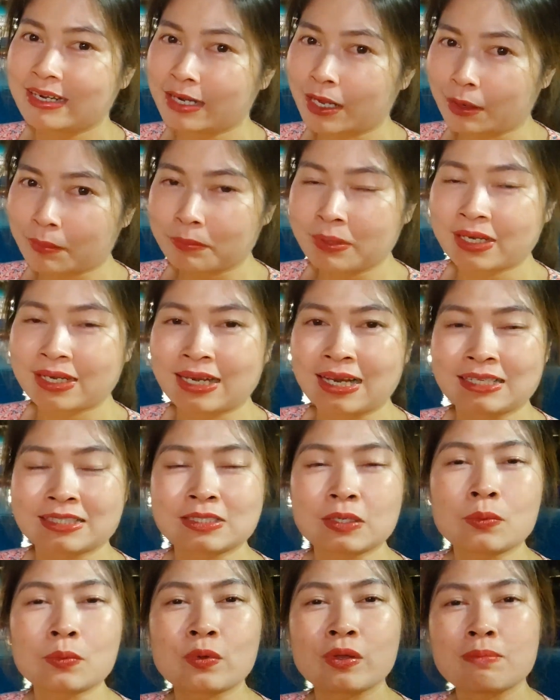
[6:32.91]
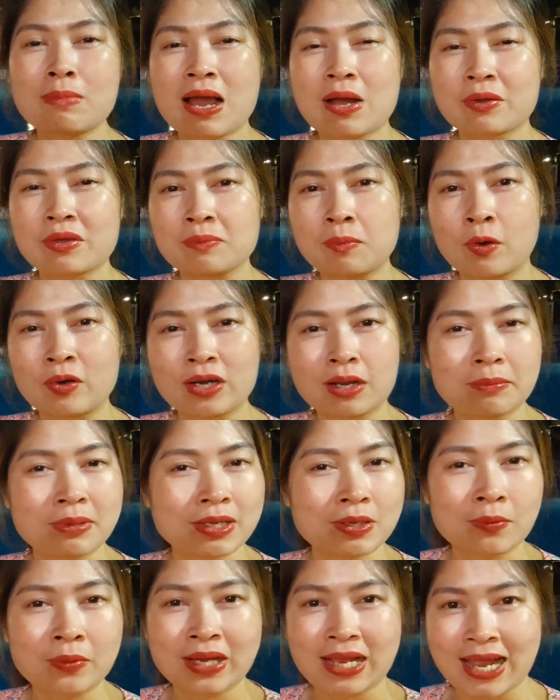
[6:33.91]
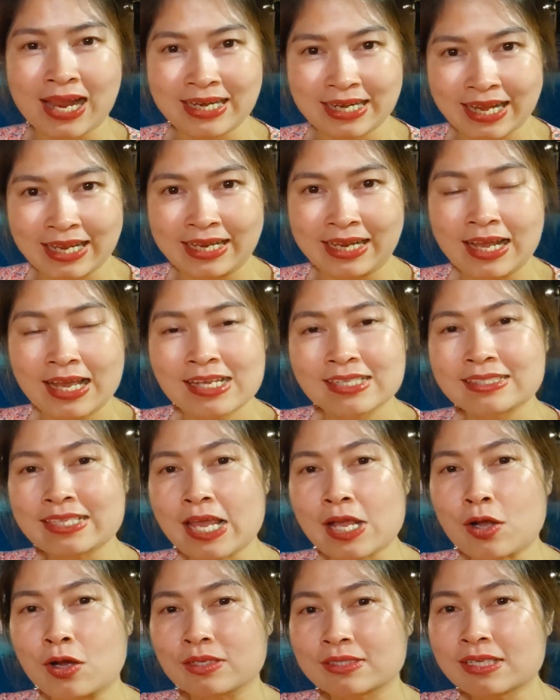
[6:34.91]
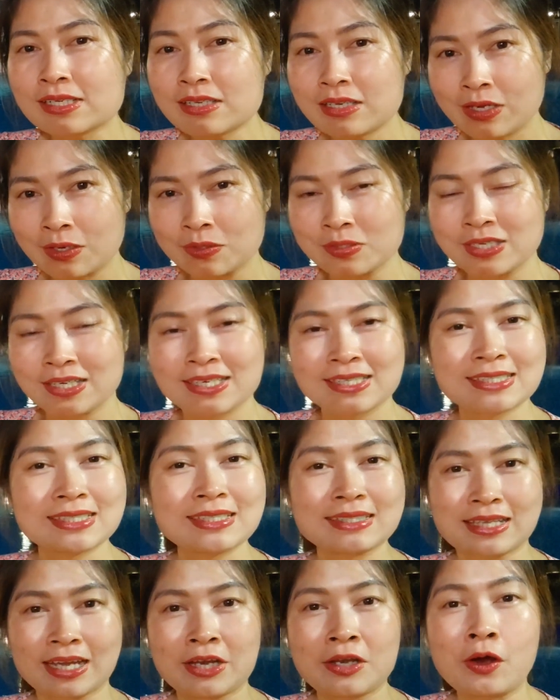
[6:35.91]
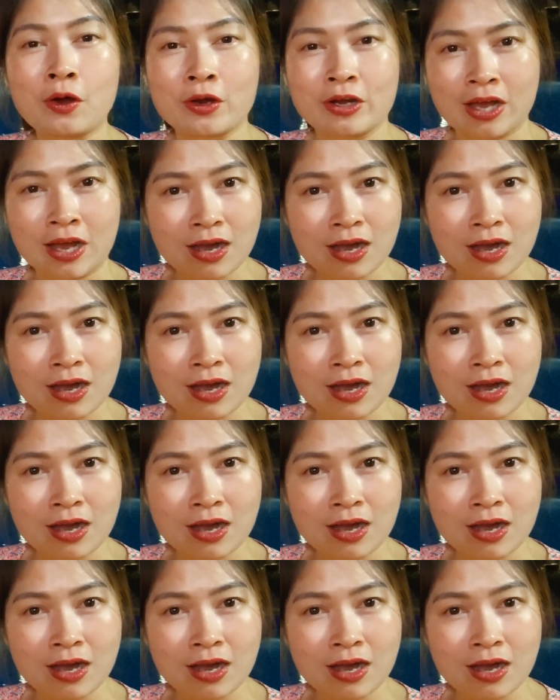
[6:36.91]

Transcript: đặc biệt là trong quý 3, quý 4 năm 2022 này sẽ có rất nhiều những cái sự thay đổi